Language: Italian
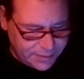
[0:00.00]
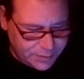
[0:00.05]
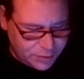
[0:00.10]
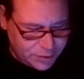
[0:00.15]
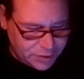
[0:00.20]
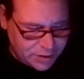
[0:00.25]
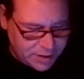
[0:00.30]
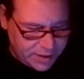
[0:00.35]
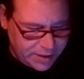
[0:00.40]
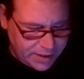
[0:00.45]

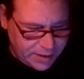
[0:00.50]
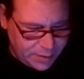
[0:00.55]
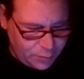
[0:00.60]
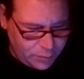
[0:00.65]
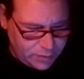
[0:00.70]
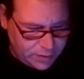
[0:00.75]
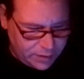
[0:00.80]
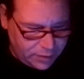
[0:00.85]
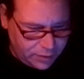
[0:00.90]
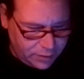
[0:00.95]
C'è
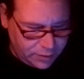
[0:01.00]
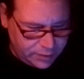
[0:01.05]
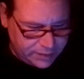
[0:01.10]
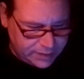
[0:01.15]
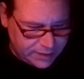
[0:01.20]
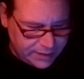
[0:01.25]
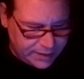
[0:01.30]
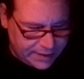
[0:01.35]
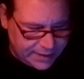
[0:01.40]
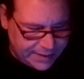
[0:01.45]
una
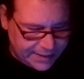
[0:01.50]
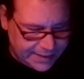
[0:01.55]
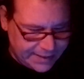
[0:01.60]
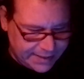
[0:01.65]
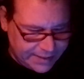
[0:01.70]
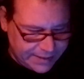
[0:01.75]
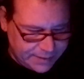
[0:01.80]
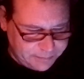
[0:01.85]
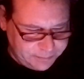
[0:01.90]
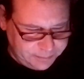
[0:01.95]
cosa
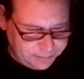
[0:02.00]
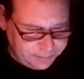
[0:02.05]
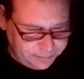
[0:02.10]
che